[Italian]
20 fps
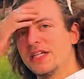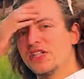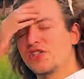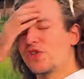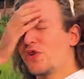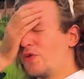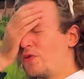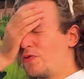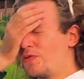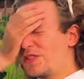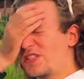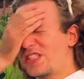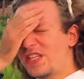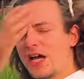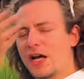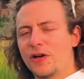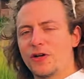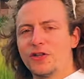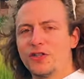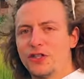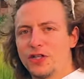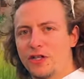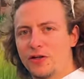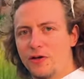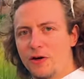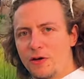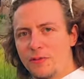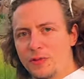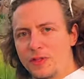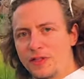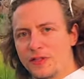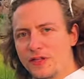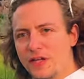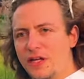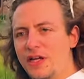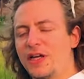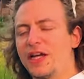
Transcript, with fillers: sono un sacco di chilometri